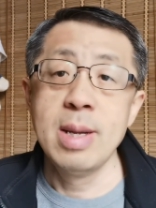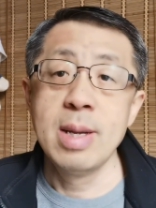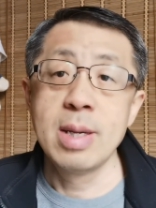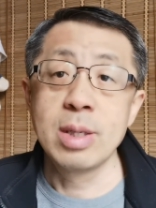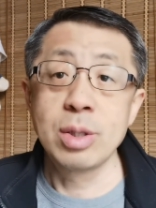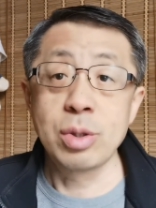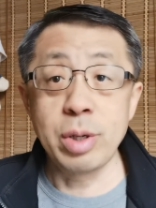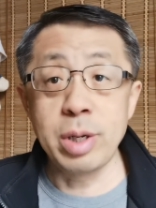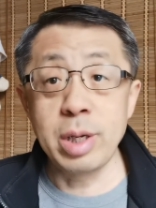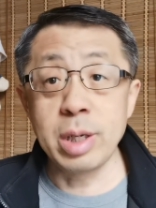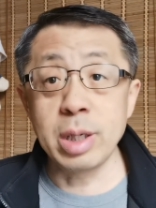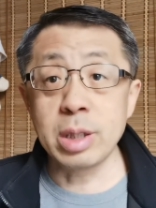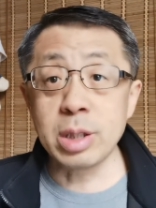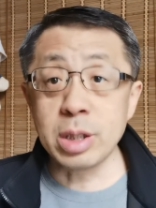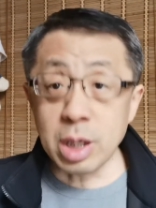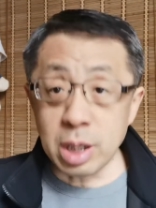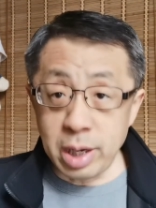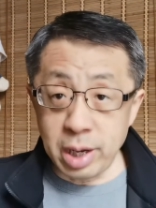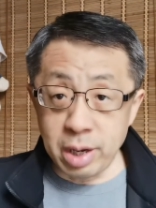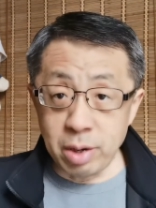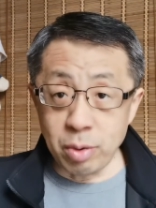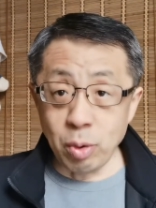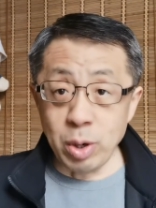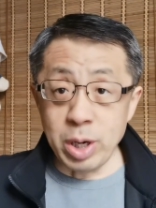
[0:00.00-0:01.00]
所以这
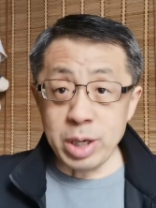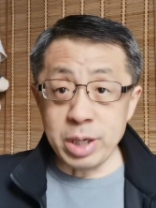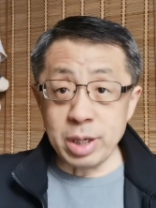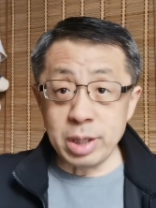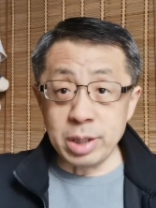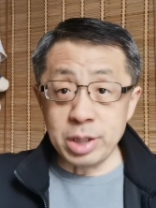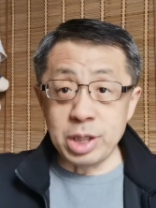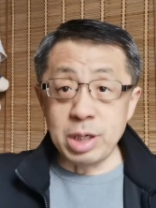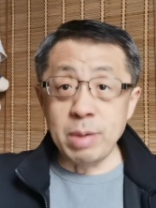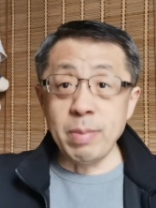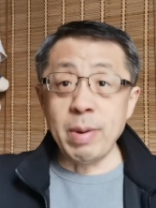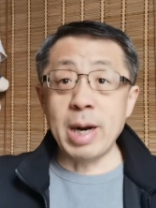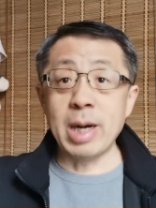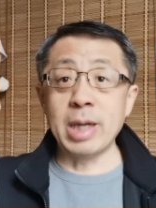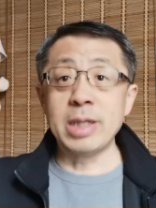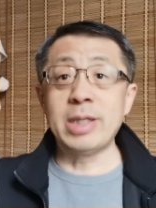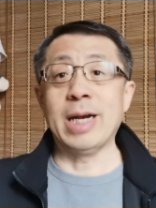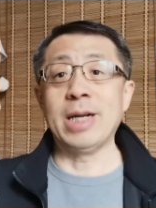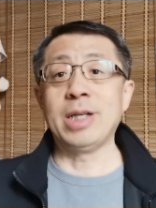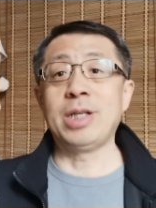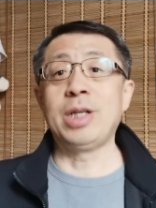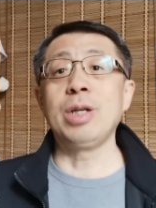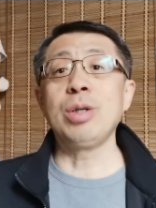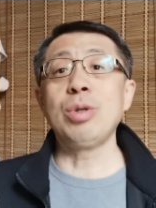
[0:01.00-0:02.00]
里我已经基本上
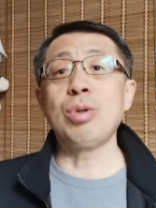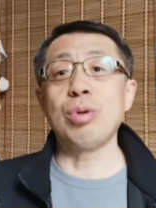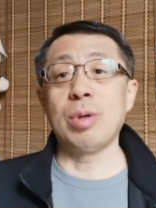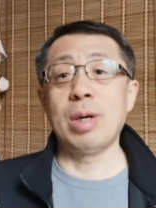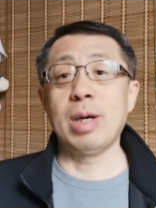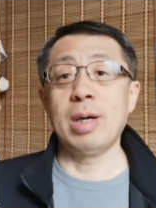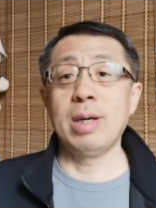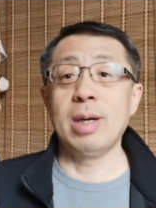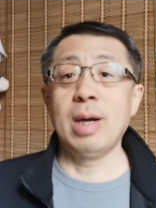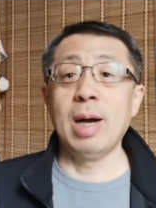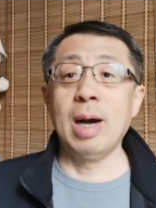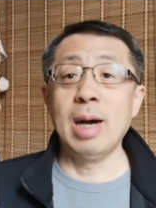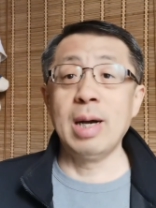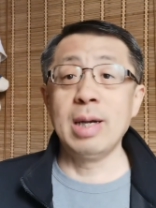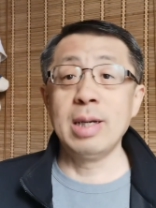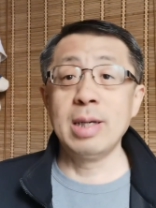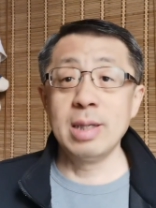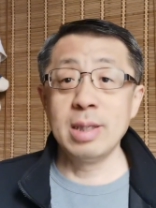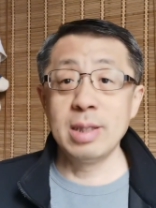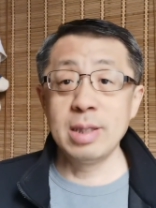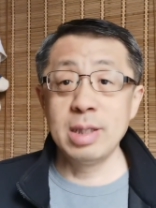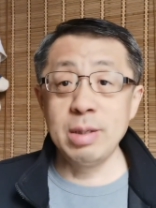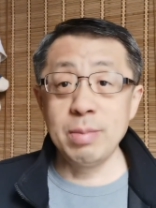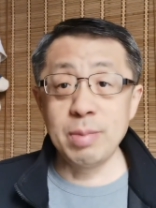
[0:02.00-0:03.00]
讲清楚了啊，
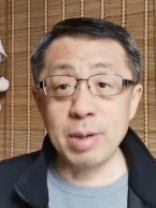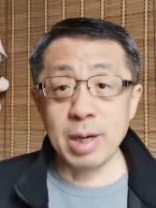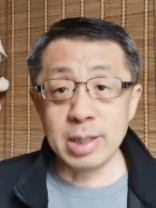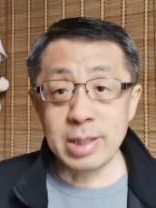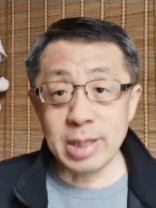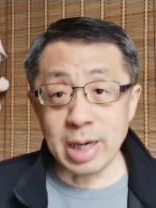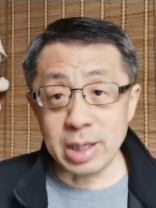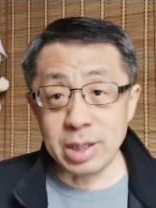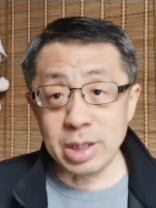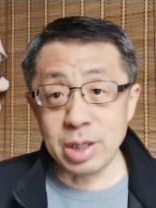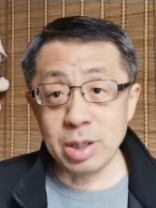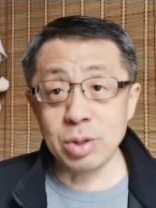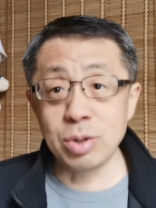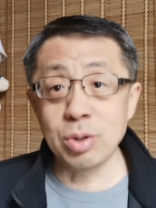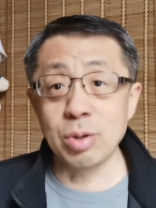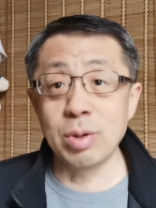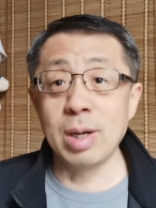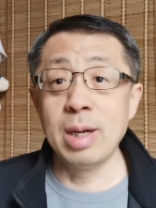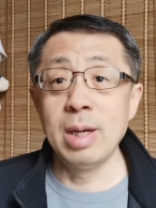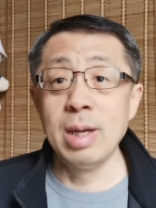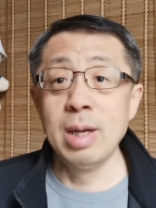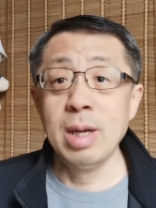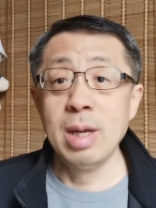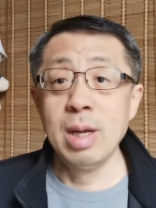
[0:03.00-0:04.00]
基本上讲清楚
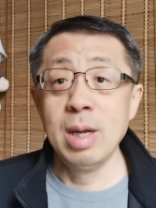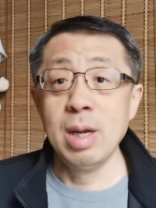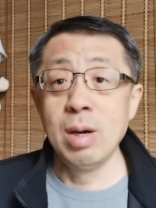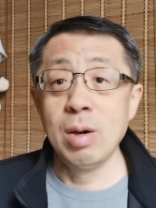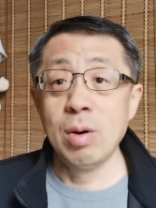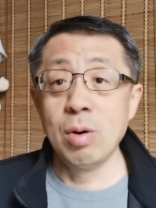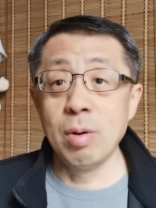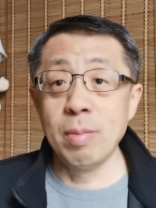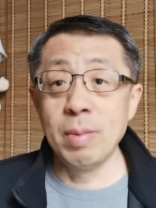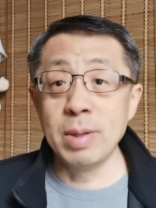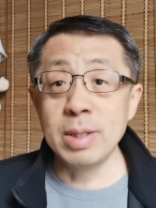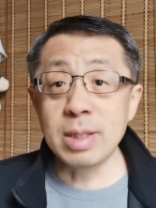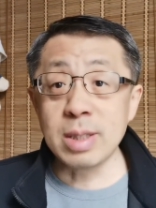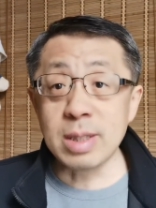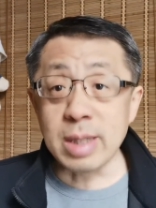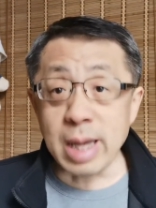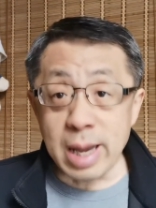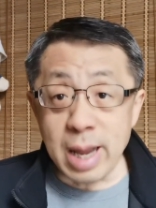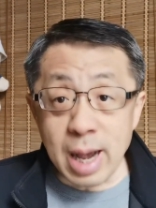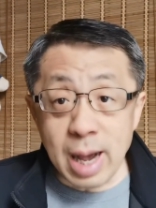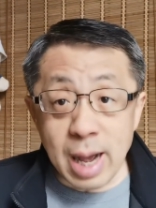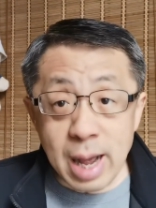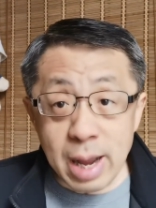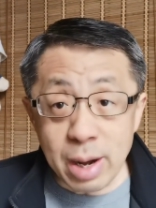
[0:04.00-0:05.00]
了，我们怎
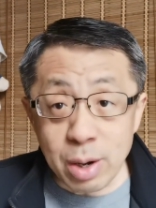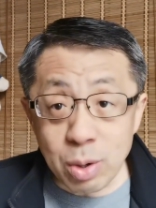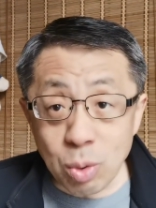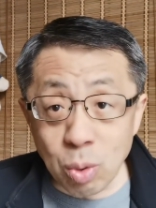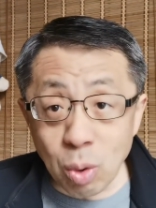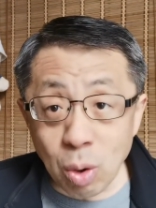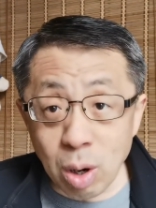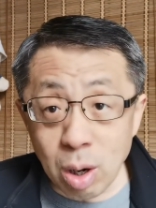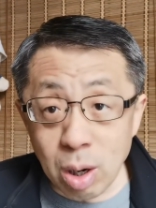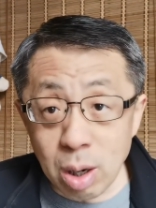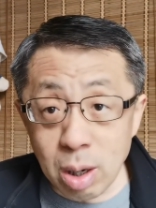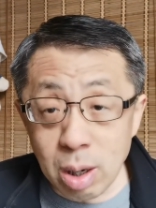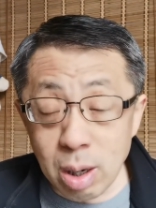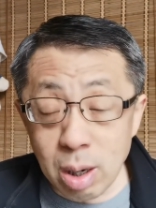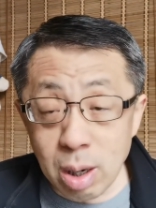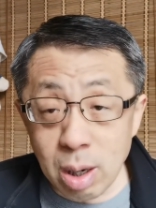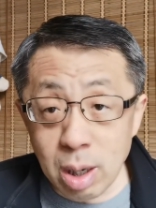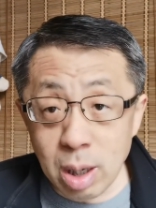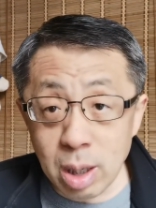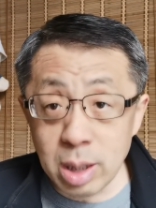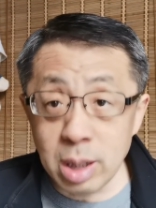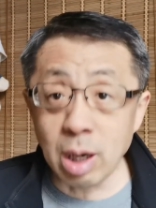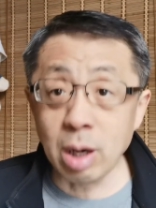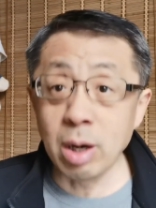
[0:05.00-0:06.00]
样爱国，
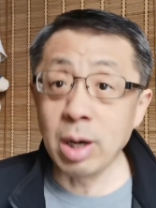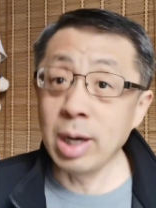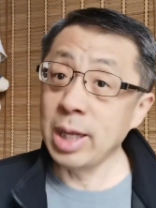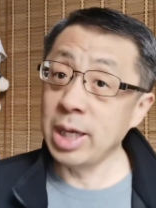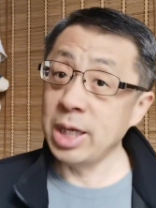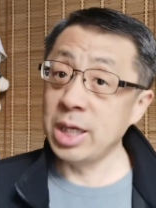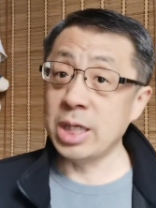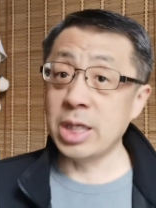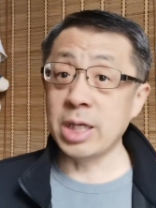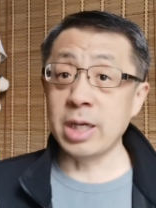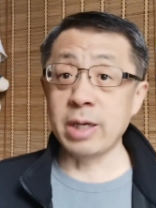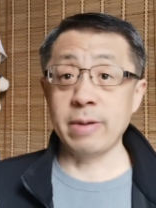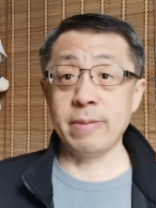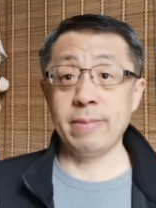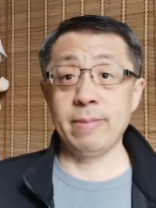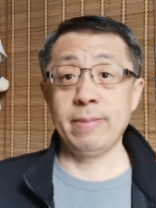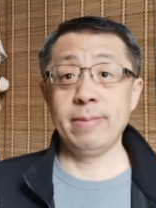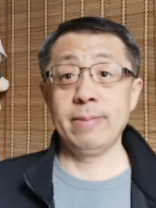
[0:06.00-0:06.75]
要理性，